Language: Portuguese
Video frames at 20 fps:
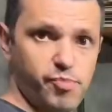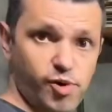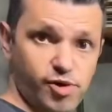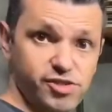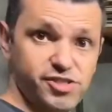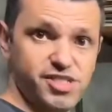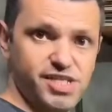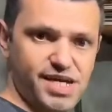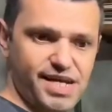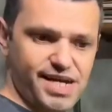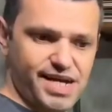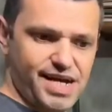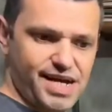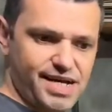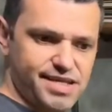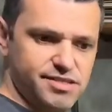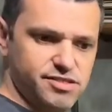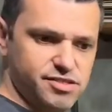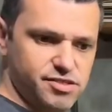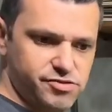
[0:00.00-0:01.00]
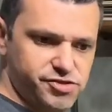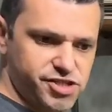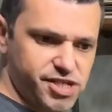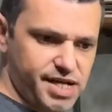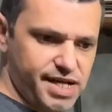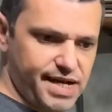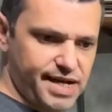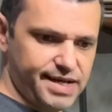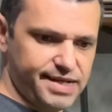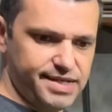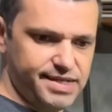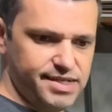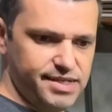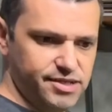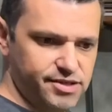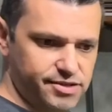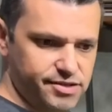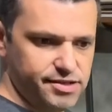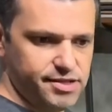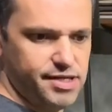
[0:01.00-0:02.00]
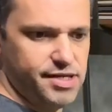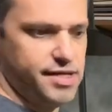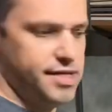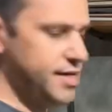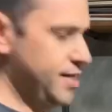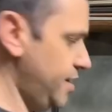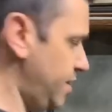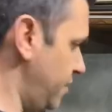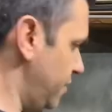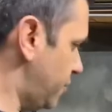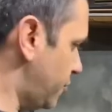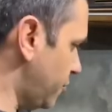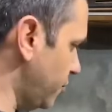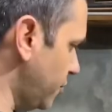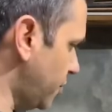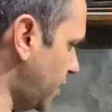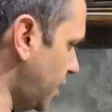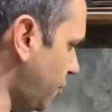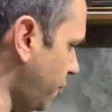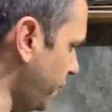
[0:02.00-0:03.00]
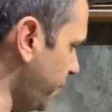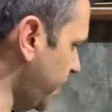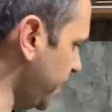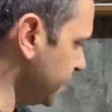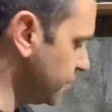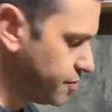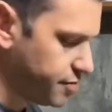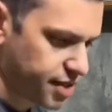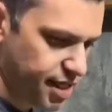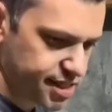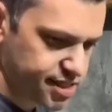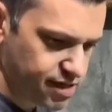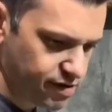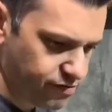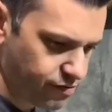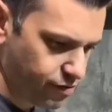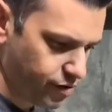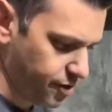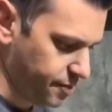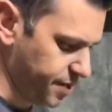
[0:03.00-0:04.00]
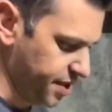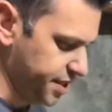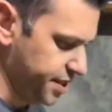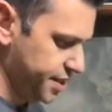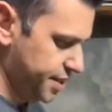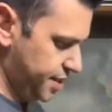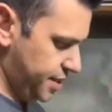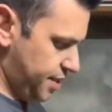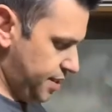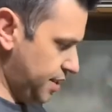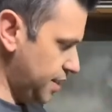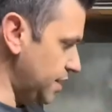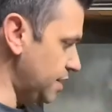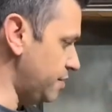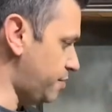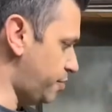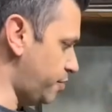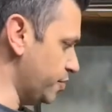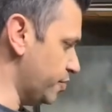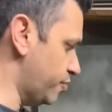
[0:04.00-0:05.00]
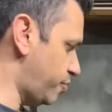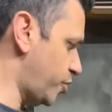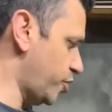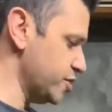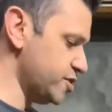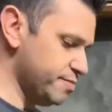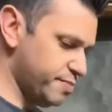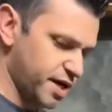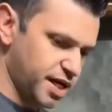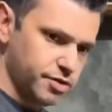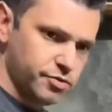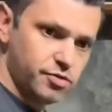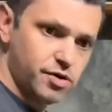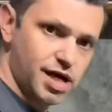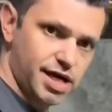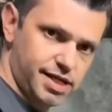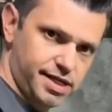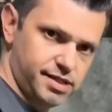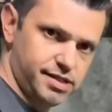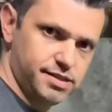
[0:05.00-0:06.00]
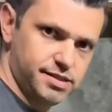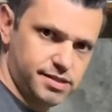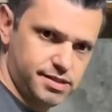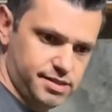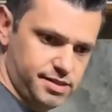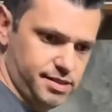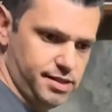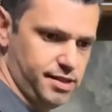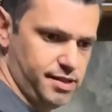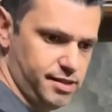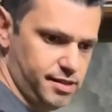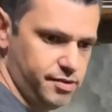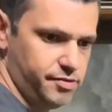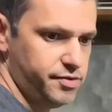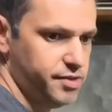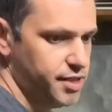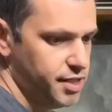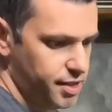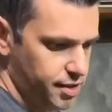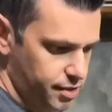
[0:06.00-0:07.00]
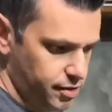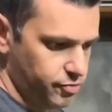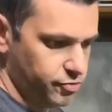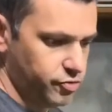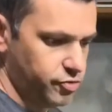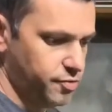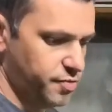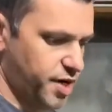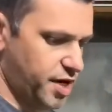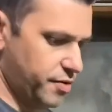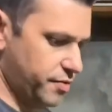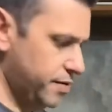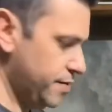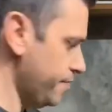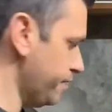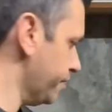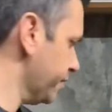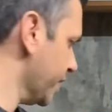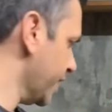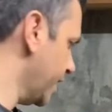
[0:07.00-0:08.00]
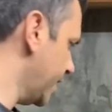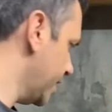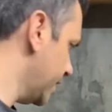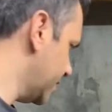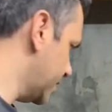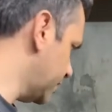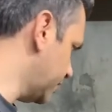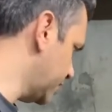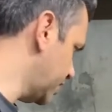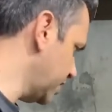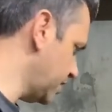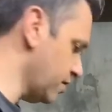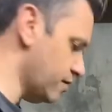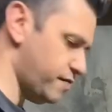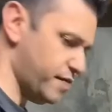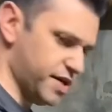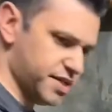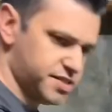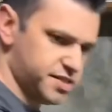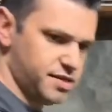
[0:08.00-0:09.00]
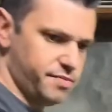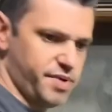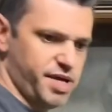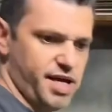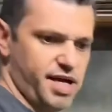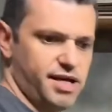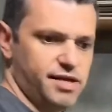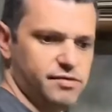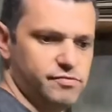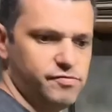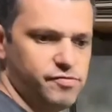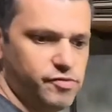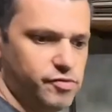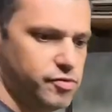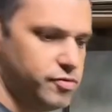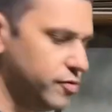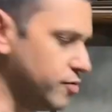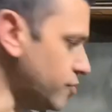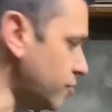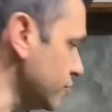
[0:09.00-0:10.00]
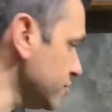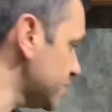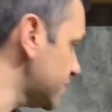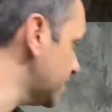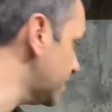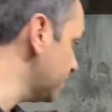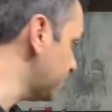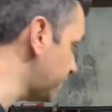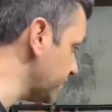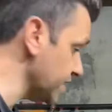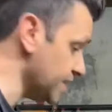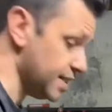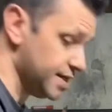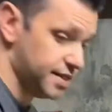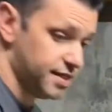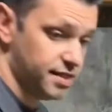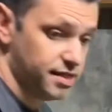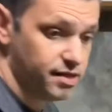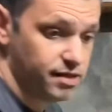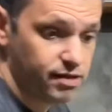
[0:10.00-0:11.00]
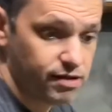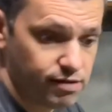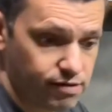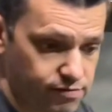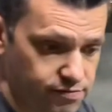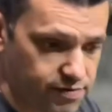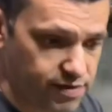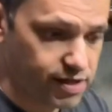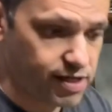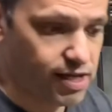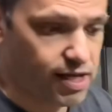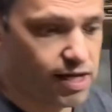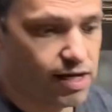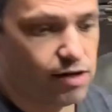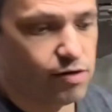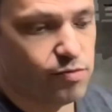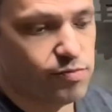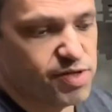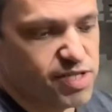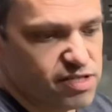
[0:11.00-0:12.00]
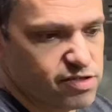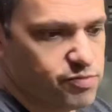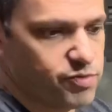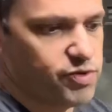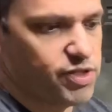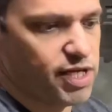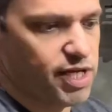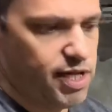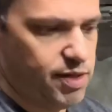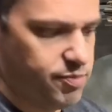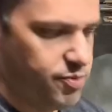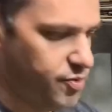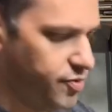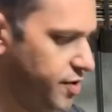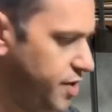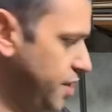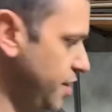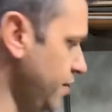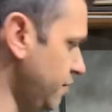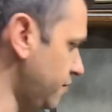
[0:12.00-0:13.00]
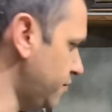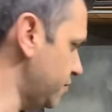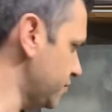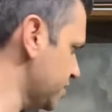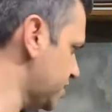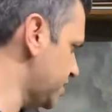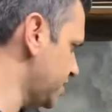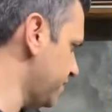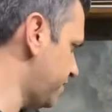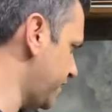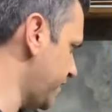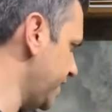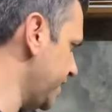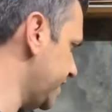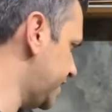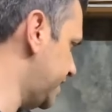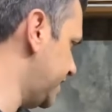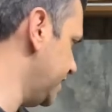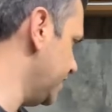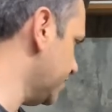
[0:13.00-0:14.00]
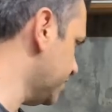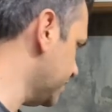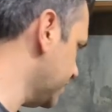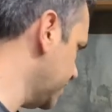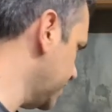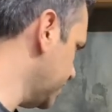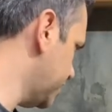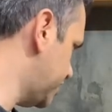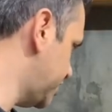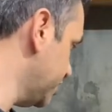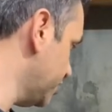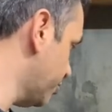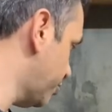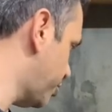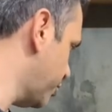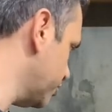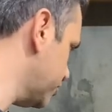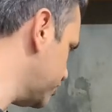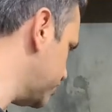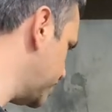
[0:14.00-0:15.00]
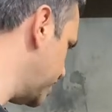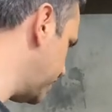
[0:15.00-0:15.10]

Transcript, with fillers: pode dar errado se eu chegar aqui ó, e colocar um metro dessa forma. Ele não pode baloar, entendeu? Então normal. Então o que, que eu faço também? Ah, não vou conseguir ver aqui e ver lá ao mesmo tempo. Você vem aqui, ó, tira um ponto de